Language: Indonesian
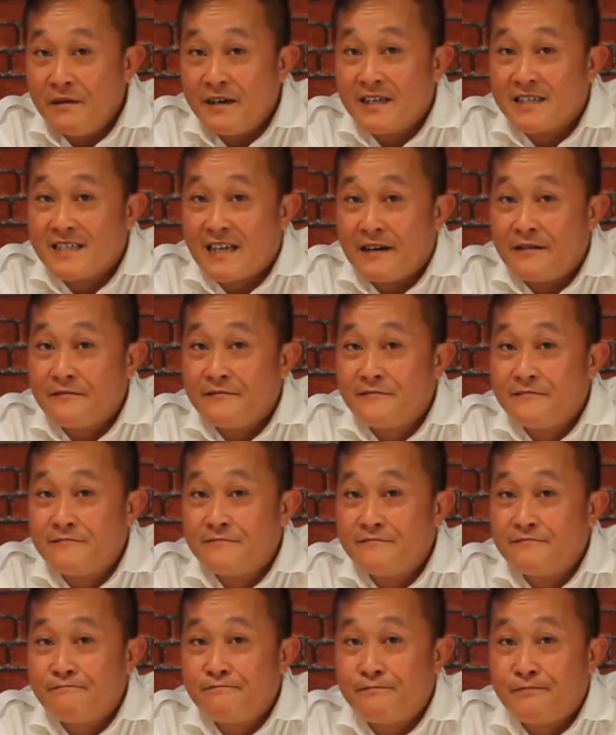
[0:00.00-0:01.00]
Dalam
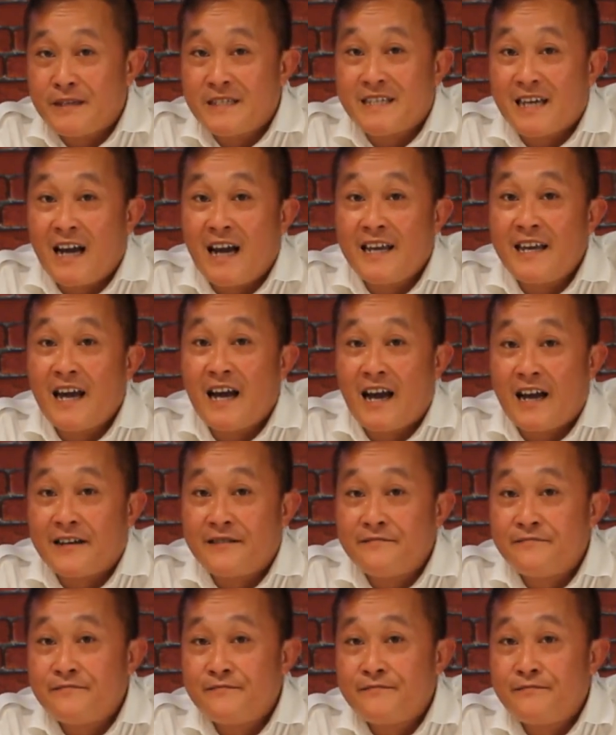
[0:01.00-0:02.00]
mendesain
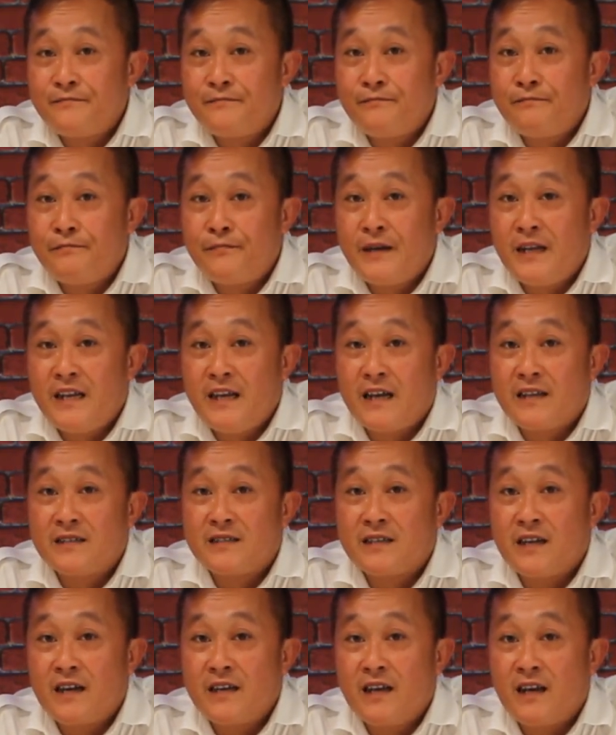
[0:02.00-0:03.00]
pencahayaan,
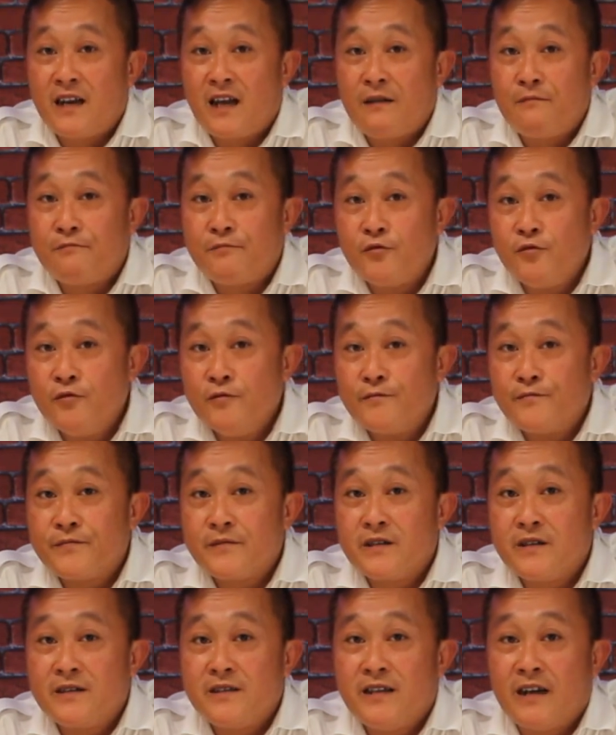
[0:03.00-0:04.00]
pilihan cahaya
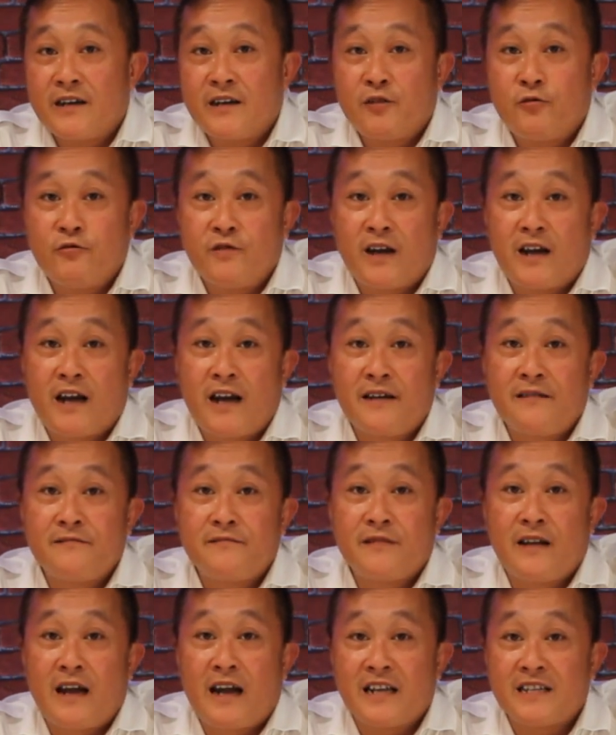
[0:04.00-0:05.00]
lampu yang
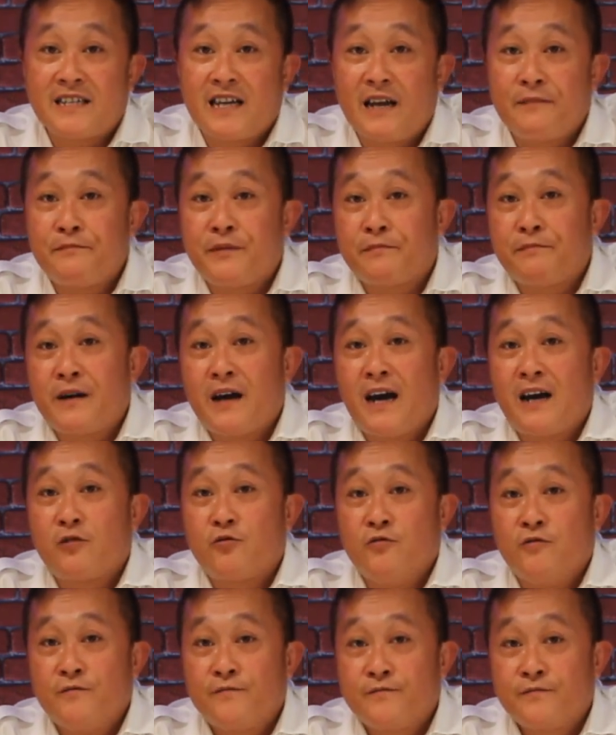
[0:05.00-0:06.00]
digunakan akan sangat
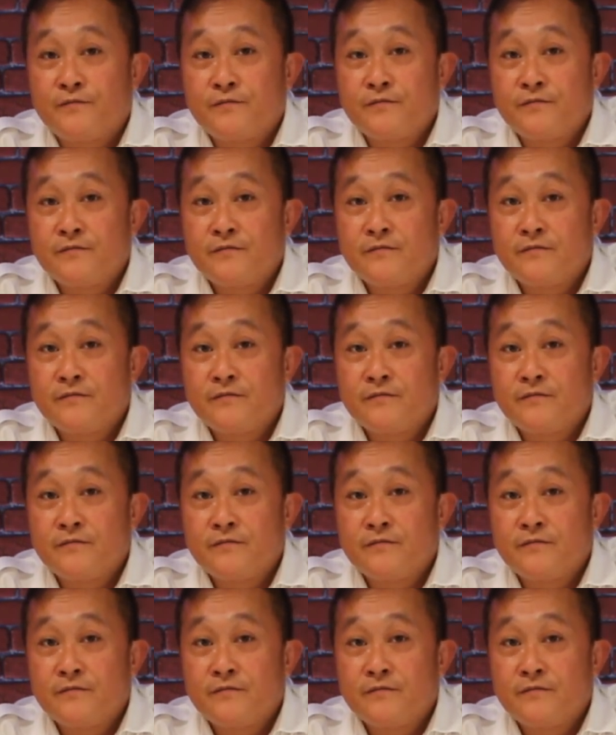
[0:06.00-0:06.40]
berpengaruh.